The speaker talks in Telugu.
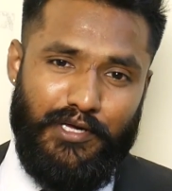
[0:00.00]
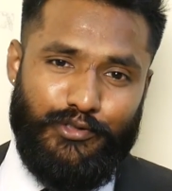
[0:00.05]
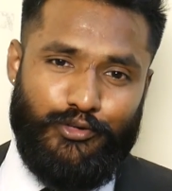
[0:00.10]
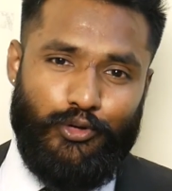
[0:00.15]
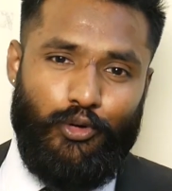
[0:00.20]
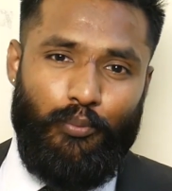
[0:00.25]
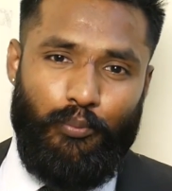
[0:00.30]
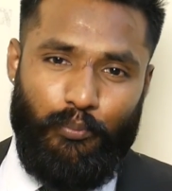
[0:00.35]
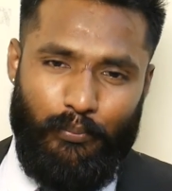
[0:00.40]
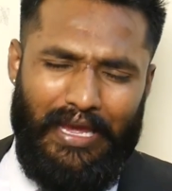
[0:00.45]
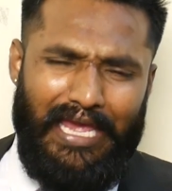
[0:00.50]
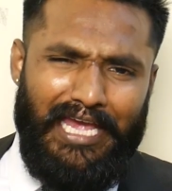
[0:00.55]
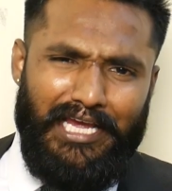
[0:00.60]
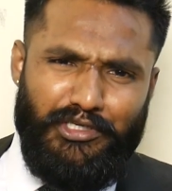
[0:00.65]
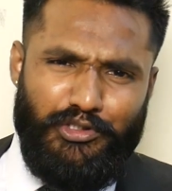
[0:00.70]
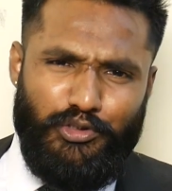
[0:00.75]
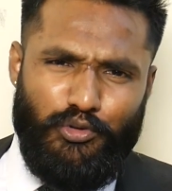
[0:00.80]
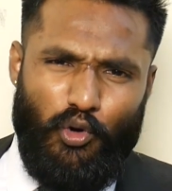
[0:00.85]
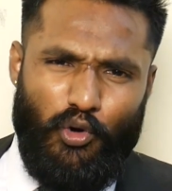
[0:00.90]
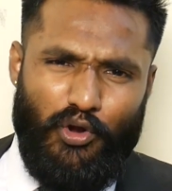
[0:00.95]
సో మేక్
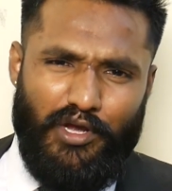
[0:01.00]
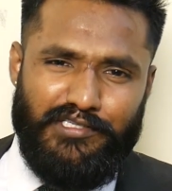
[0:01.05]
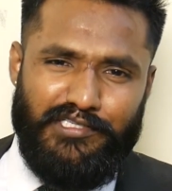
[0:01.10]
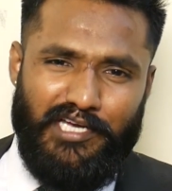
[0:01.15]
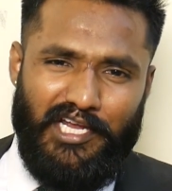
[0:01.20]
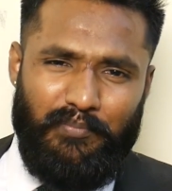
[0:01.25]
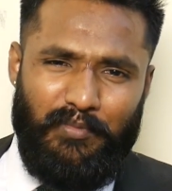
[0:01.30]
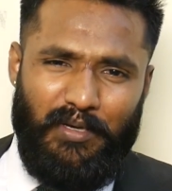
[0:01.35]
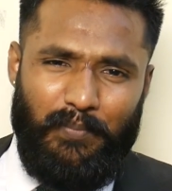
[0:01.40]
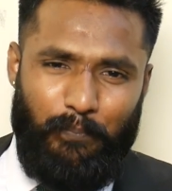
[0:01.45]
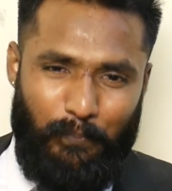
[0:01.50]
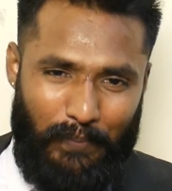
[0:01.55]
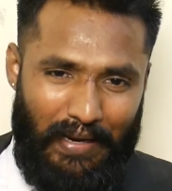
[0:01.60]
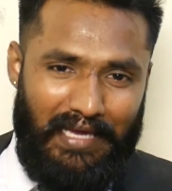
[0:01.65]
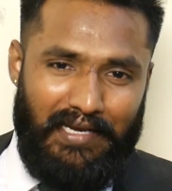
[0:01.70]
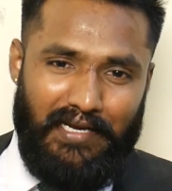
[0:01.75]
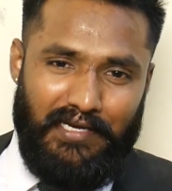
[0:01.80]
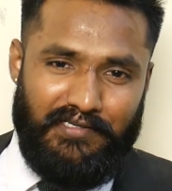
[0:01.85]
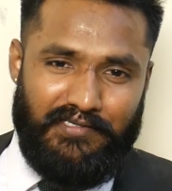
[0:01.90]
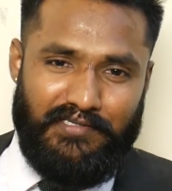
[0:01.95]
షూర్ ఒక్కసారి మీ
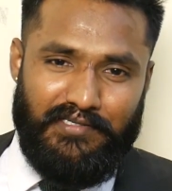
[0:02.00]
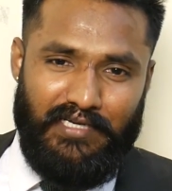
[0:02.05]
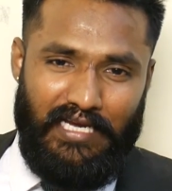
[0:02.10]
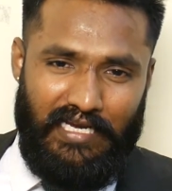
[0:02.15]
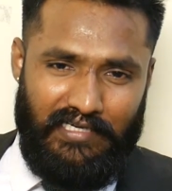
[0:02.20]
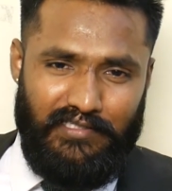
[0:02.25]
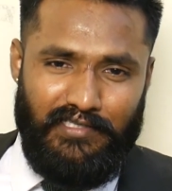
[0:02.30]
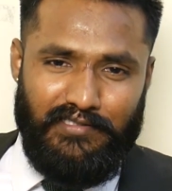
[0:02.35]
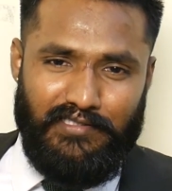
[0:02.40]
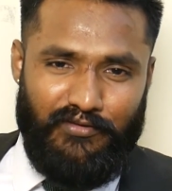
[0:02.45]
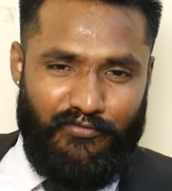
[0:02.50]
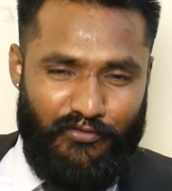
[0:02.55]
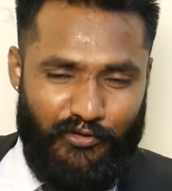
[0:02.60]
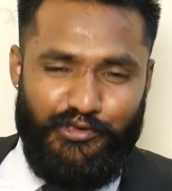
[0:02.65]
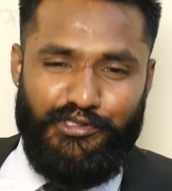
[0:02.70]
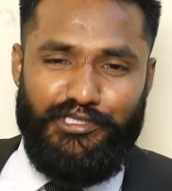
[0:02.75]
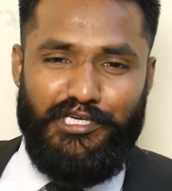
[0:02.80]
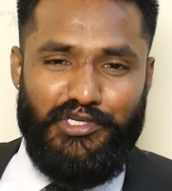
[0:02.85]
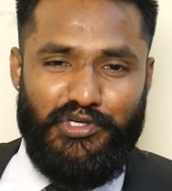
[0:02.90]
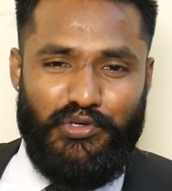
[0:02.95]
పేరెంట్స్ ఏదైతే
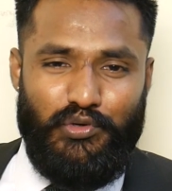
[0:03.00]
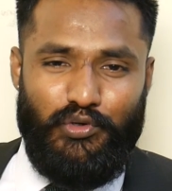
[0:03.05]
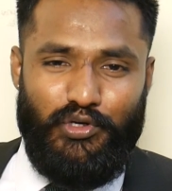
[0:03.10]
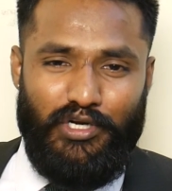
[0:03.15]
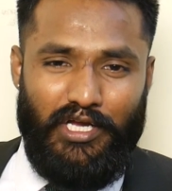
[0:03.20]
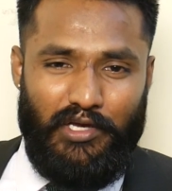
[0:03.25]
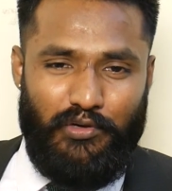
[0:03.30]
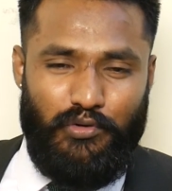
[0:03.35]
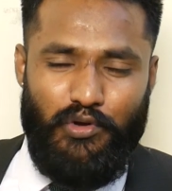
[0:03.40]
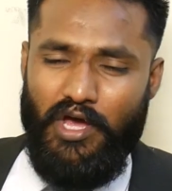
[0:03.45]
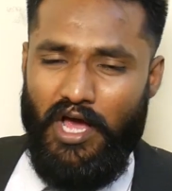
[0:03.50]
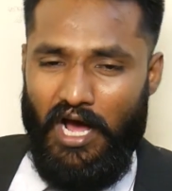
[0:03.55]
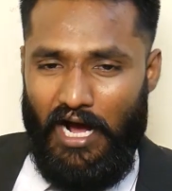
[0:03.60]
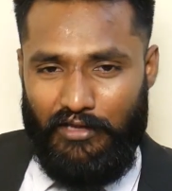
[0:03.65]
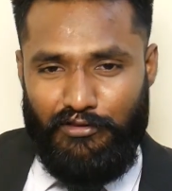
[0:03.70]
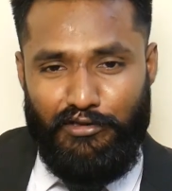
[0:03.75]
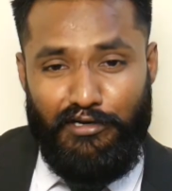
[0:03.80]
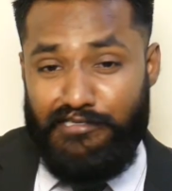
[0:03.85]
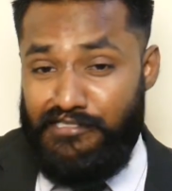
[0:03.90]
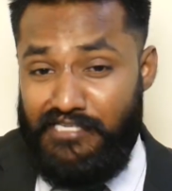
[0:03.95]
ఫుడ్ తీసుకుంటున్నారు
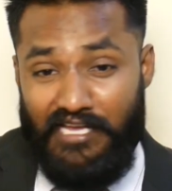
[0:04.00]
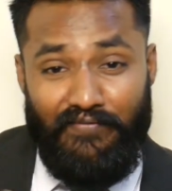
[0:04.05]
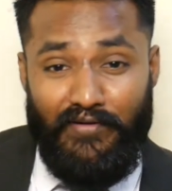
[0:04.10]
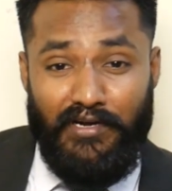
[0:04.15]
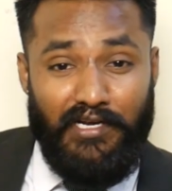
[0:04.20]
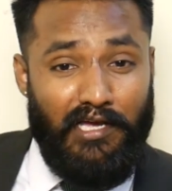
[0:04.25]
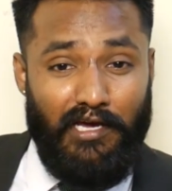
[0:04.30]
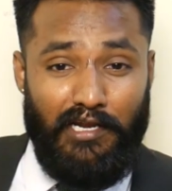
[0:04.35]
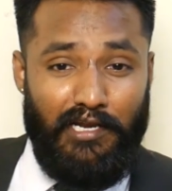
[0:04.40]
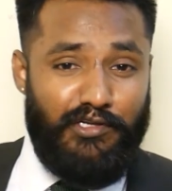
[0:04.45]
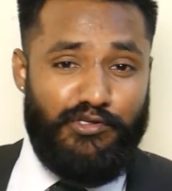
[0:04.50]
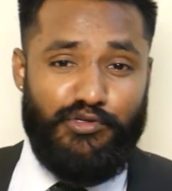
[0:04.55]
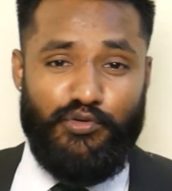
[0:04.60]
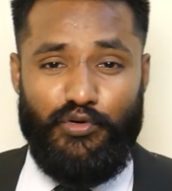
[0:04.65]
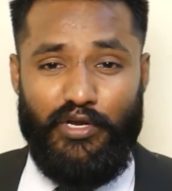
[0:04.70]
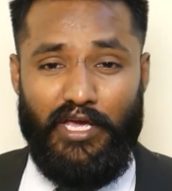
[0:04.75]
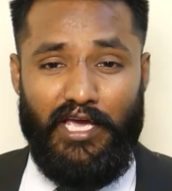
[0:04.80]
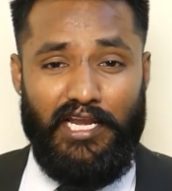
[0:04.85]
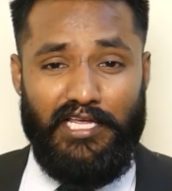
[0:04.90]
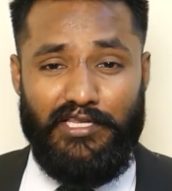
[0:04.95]
అందులో సెవెన్ కలర్స్
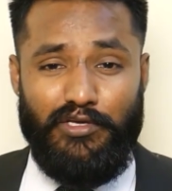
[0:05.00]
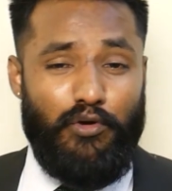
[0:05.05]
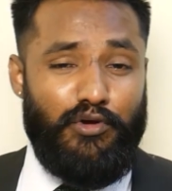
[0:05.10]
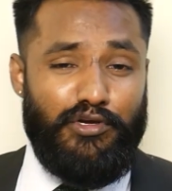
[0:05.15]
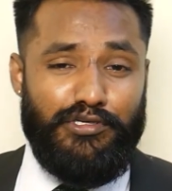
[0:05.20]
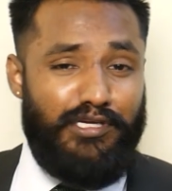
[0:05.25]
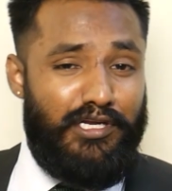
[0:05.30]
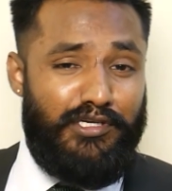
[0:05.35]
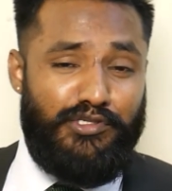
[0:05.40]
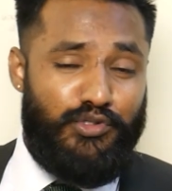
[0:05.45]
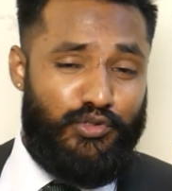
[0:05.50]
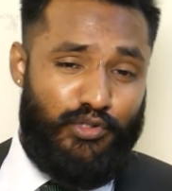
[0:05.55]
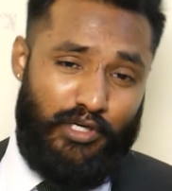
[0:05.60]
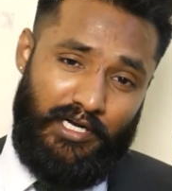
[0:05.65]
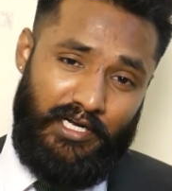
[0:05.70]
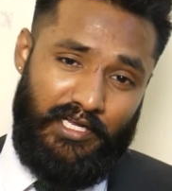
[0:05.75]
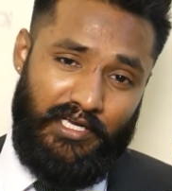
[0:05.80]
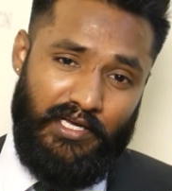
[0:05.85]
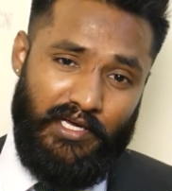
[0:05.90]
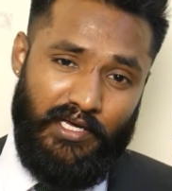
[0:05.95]
ఉన్నాయా లేదా ఒక్కసారి
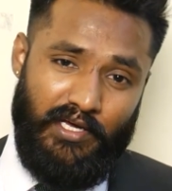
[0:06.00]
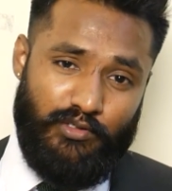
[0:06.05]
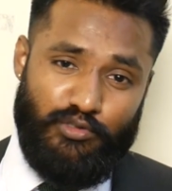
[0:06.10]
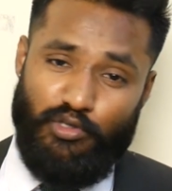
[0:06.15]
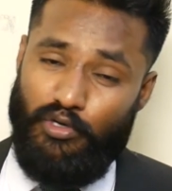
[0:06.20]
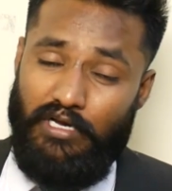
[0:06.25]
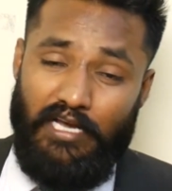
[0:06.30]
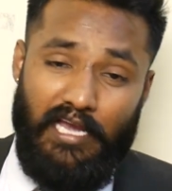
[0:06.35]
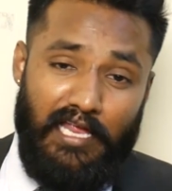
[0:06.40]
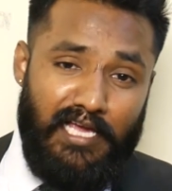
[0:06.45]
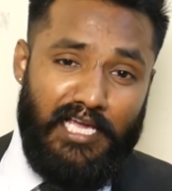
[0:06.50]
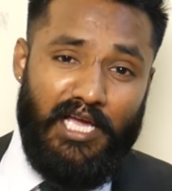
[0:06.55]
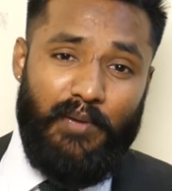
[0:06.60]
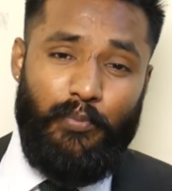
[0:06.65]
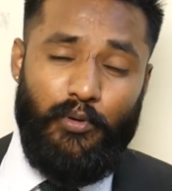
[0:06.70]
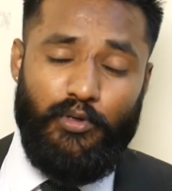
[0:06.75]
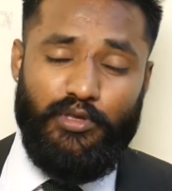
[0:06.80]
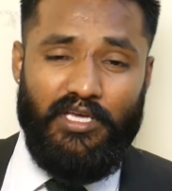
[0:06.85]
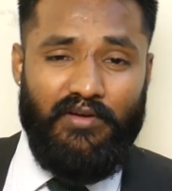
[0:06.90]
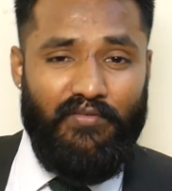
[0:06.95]
చూడండి సో
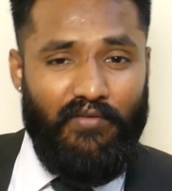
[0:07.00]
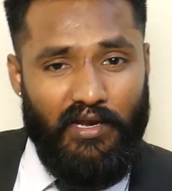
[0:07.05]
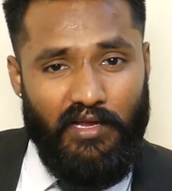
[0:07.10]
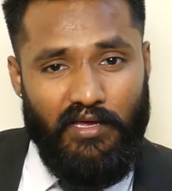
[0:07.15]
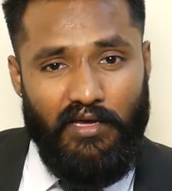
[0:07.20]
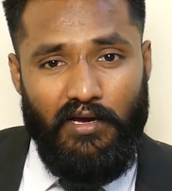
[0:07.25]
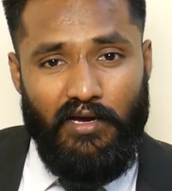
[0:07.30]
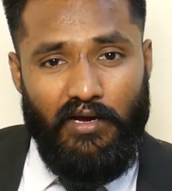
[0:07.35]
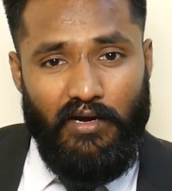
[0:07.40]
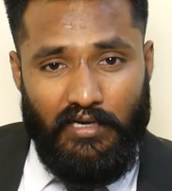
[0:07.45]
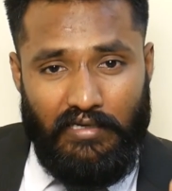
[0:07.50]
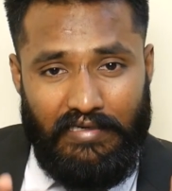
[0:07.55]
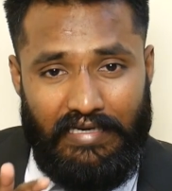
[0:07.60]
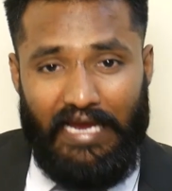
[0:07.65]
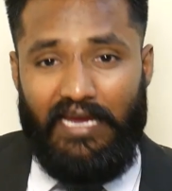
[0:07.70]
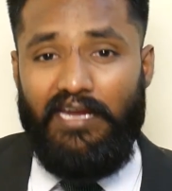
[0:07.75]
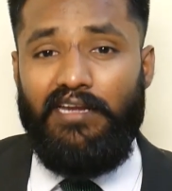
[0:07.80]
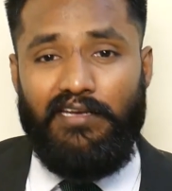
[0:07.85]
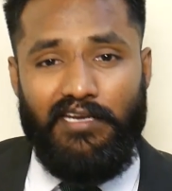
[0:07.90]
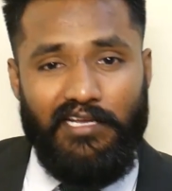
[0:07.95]
లేకపోతే వాళ్ళ
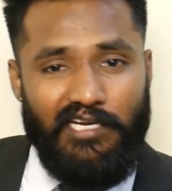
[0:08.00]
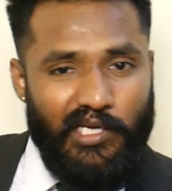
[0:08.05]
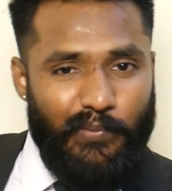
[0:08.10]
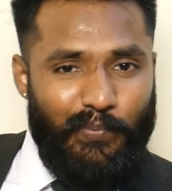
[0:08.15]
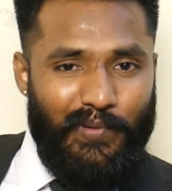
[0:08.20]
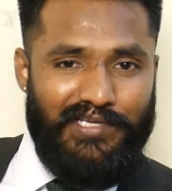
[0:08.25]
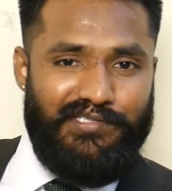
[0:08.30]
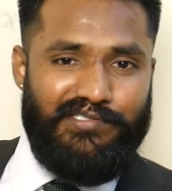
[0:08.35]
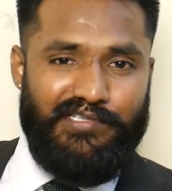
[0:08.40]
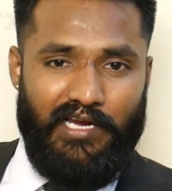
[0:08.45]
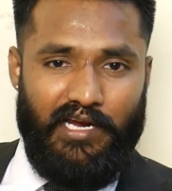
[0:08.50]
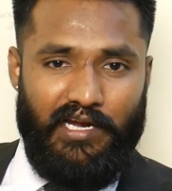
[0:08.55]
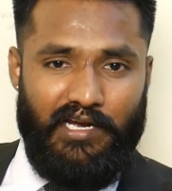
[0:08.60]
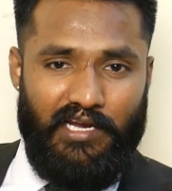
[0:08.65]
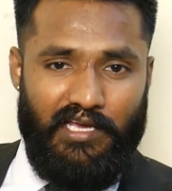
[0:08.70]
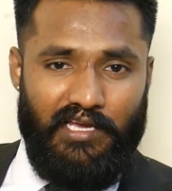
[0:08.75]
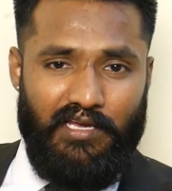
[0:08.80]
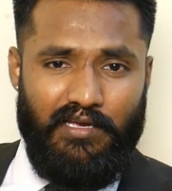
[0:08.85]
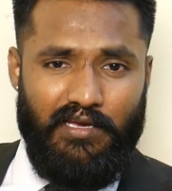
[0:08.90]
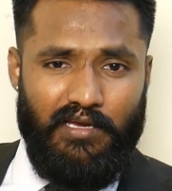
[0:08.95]
డైట్ని రీప్లేస్
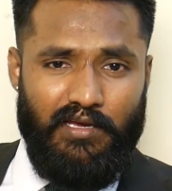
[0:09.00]
చేయండి